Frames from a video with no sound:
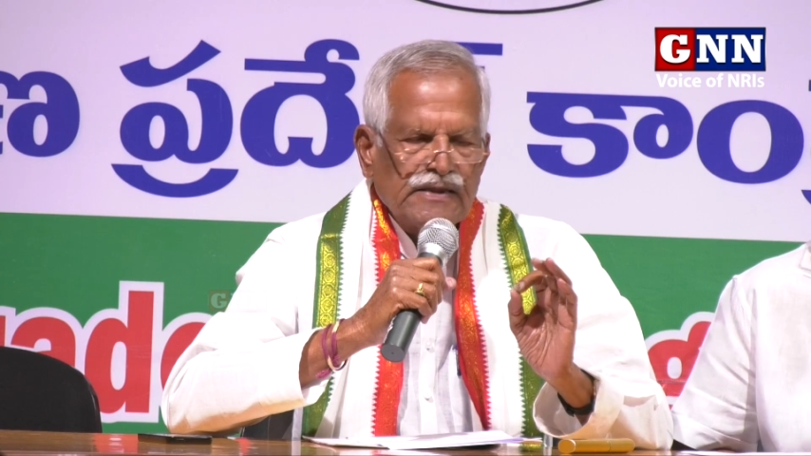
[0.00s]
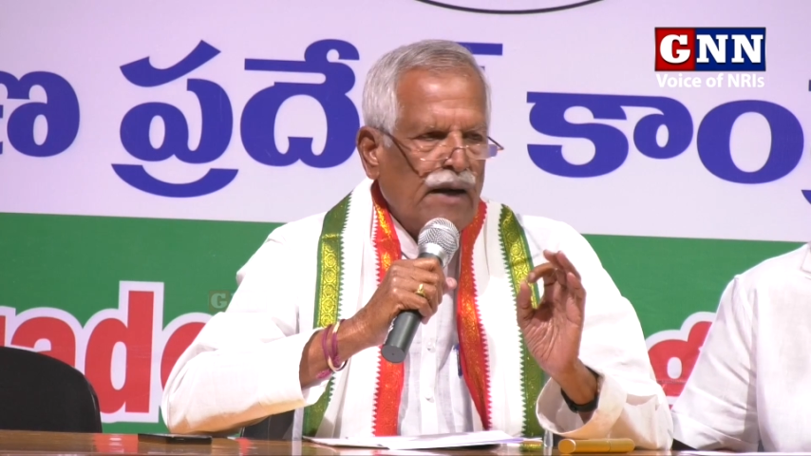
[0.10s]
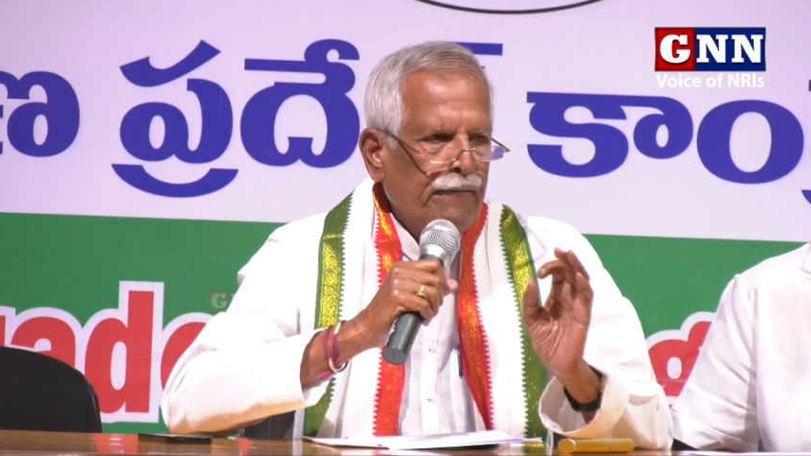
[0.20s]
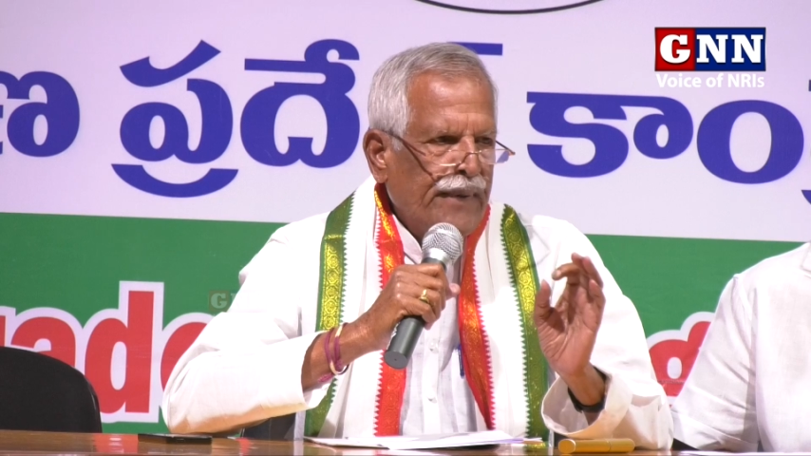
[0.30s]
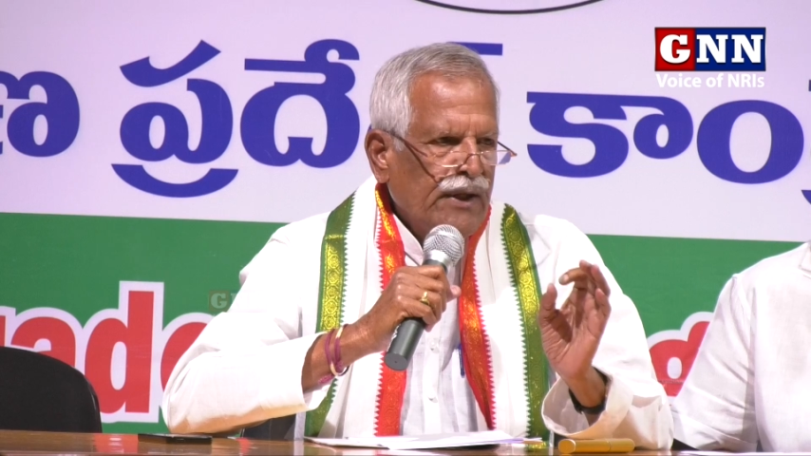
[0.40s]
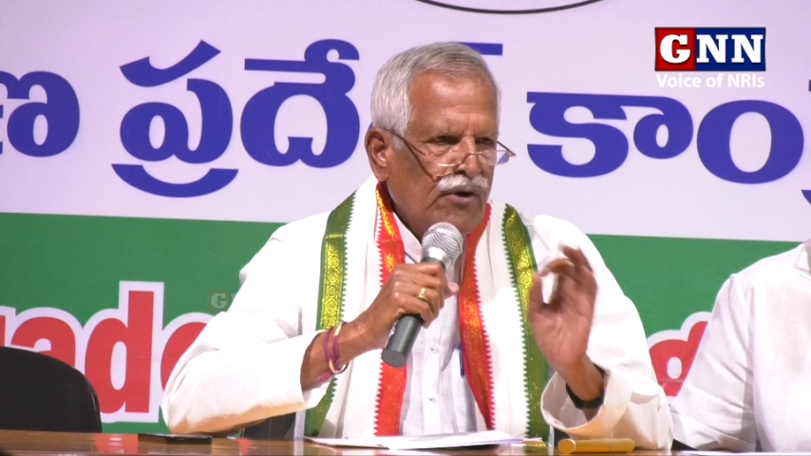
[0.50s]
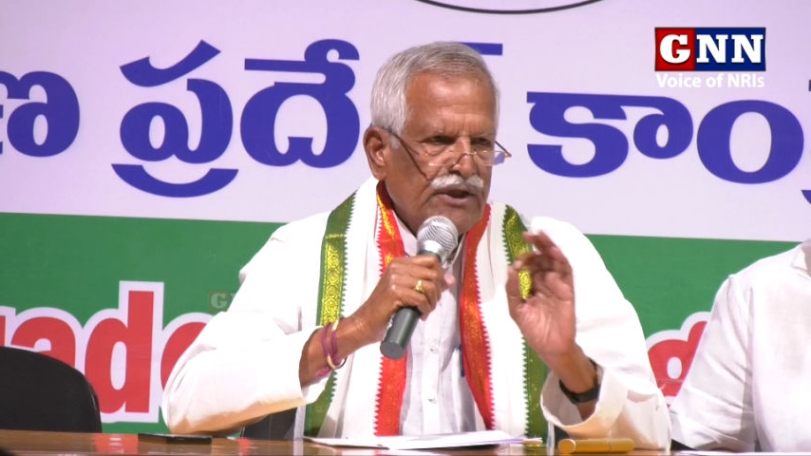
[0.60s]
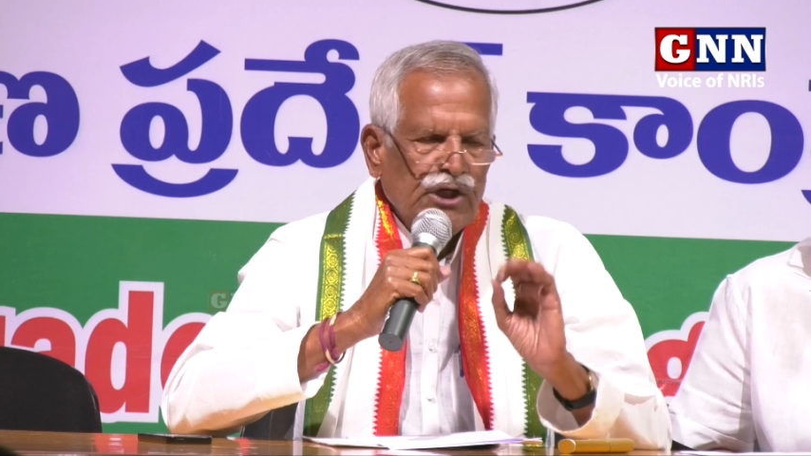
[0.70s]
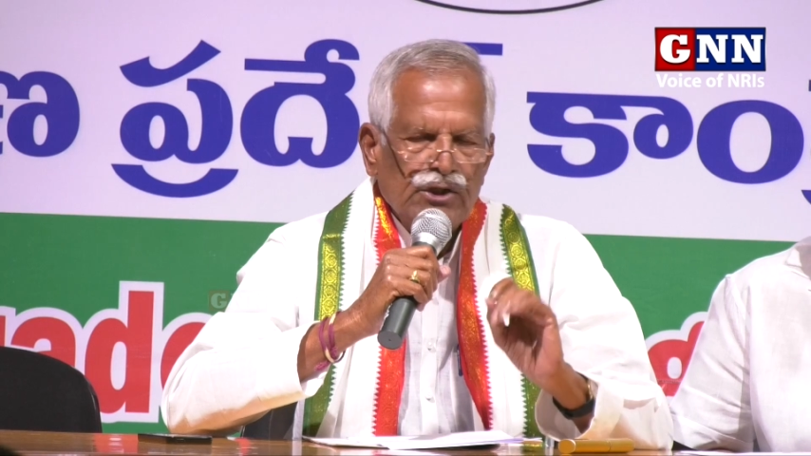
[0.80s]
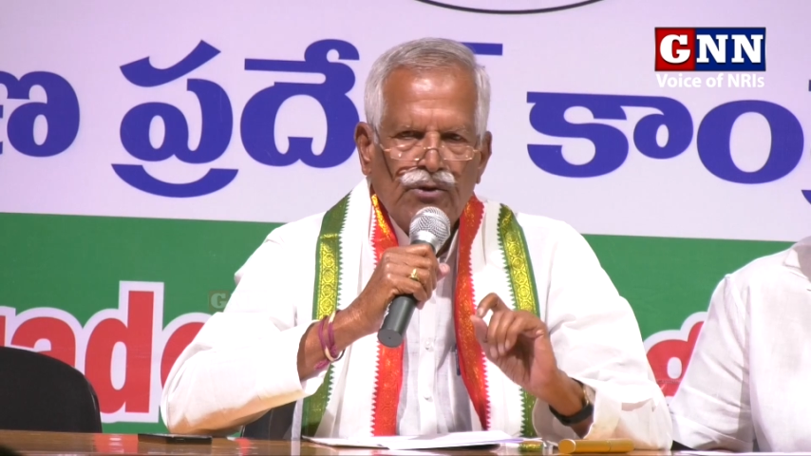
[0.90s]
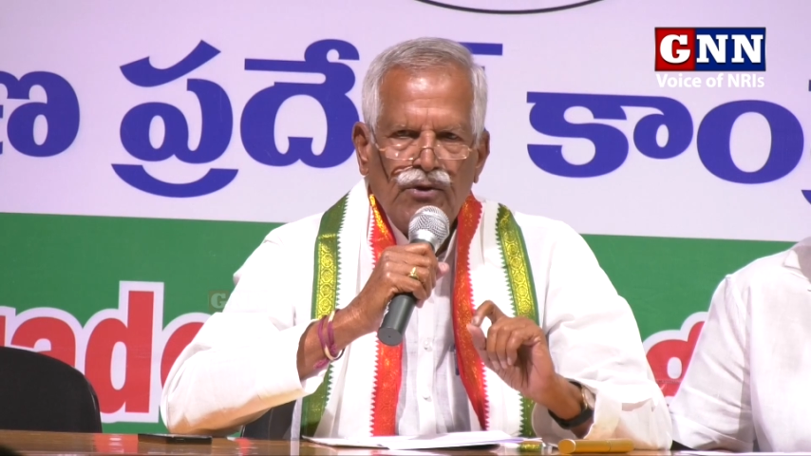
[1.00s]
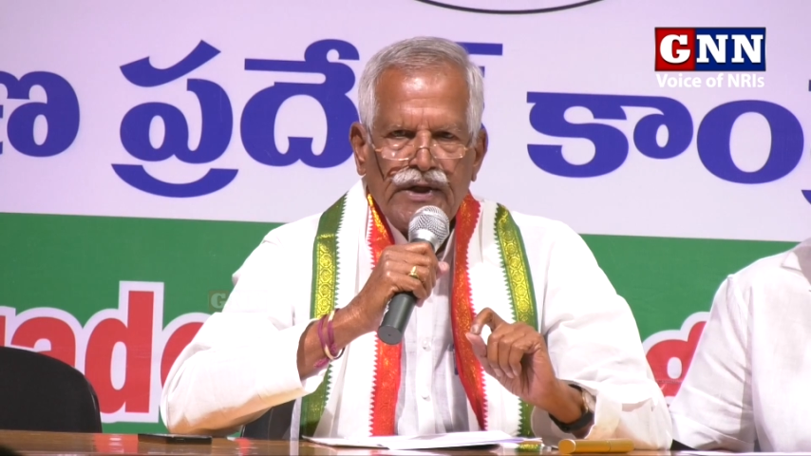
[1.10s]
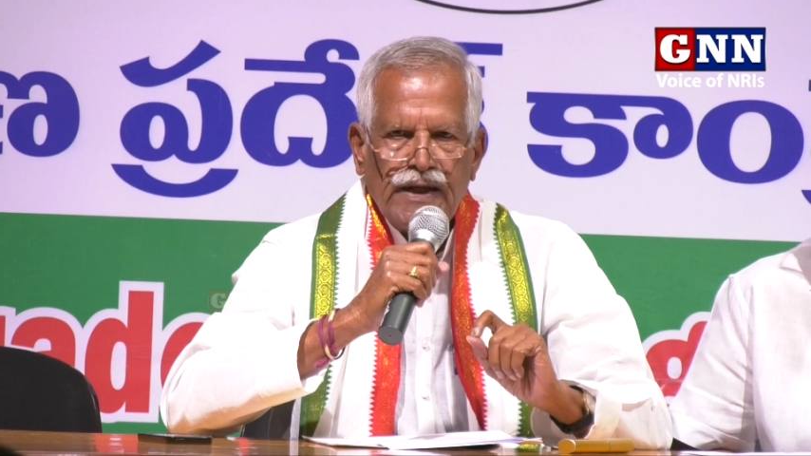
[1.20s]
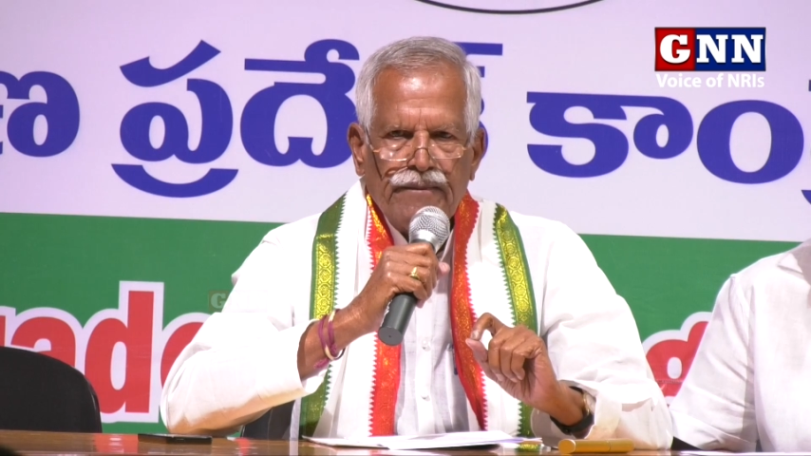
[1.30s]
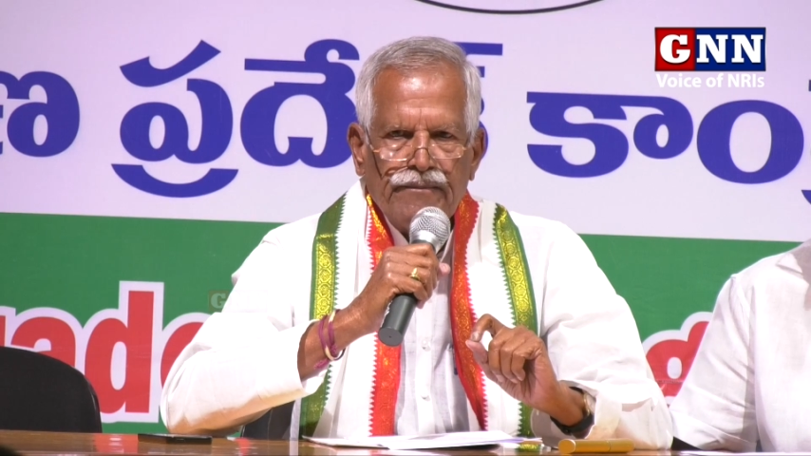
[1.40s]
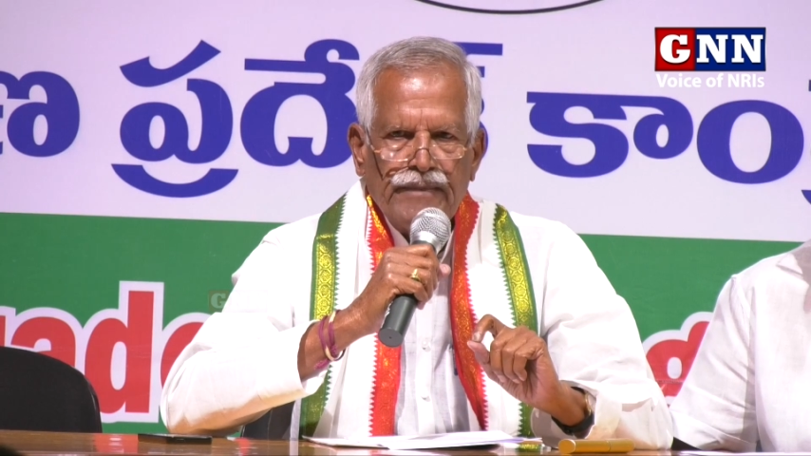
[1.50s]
సంపన్నుల చేతిలోకి